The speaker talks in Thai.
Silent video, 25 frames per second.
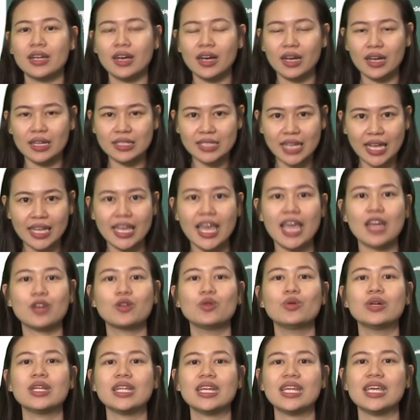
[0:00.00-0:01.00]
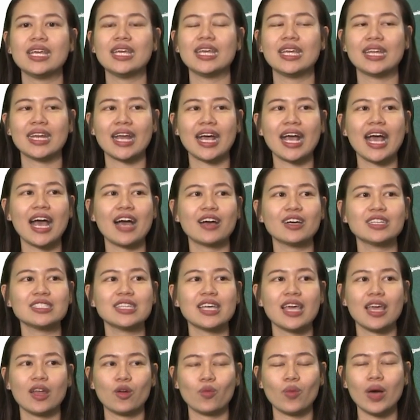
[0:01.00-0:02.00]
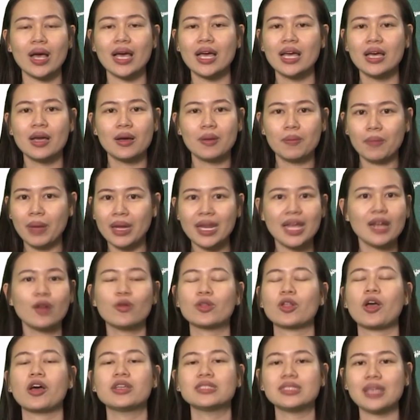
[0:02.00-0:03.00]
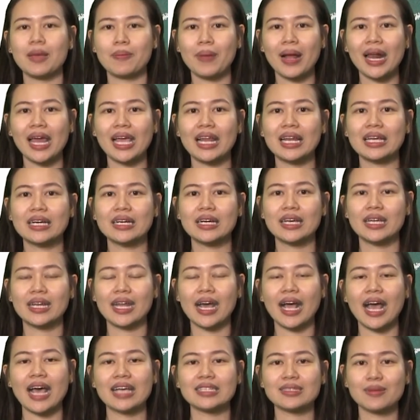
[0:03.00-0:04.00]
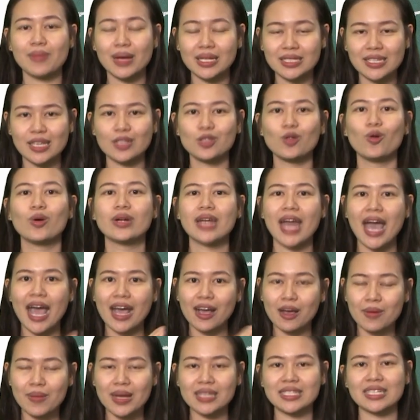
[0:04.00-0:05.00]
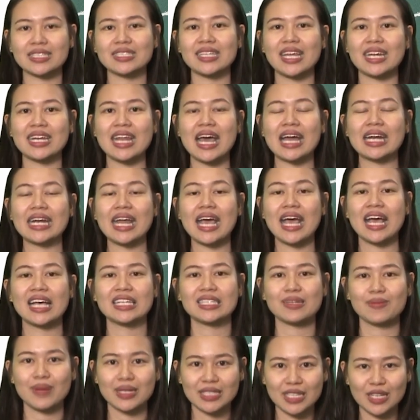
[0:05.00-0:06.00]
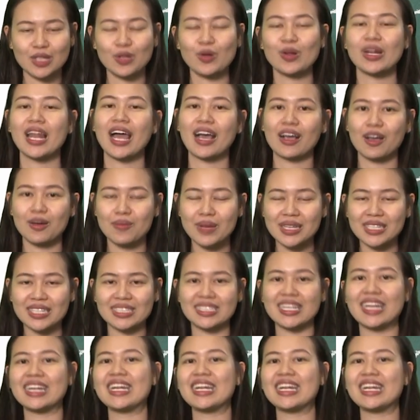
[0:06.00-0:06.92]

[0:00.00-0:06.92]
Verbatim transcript: ออสังเกตดูดี ๆ นะคะ ก็จะเห็นว่าไม่ได้หลุดคอนเซปต์อะไรเลยนะคะ สมาชิกตัวหน้าก็มาจากเซตด้านหน้า สมาชิกตัวหลังก็มาจากเซ